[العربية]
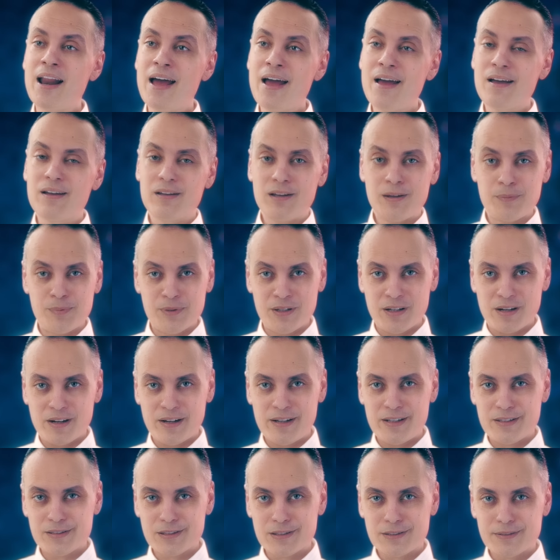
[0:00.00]
علاء ابن
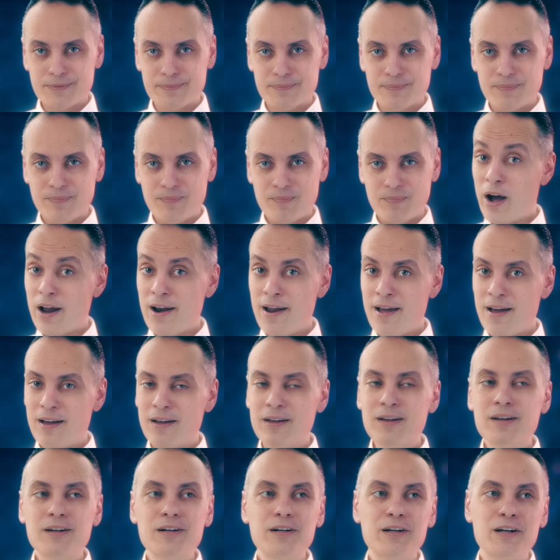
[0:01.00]
الرئيس
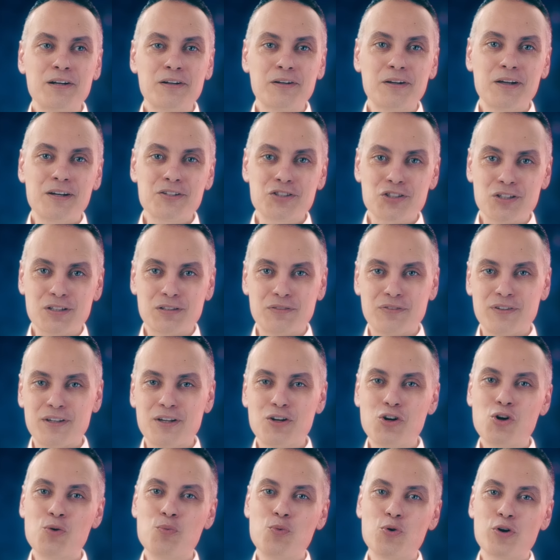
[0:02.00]
وعلاء الناشط
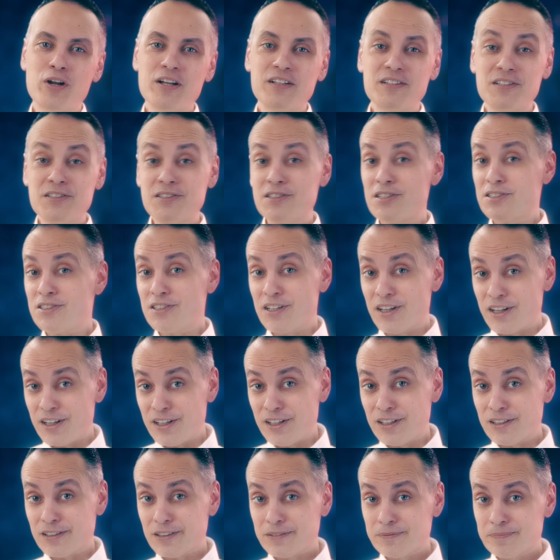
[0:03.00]
في جمهوريه السيسي
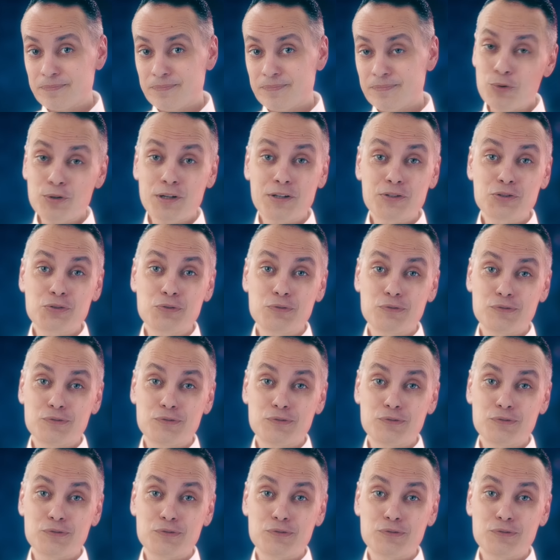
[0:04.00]
الجديده خلونا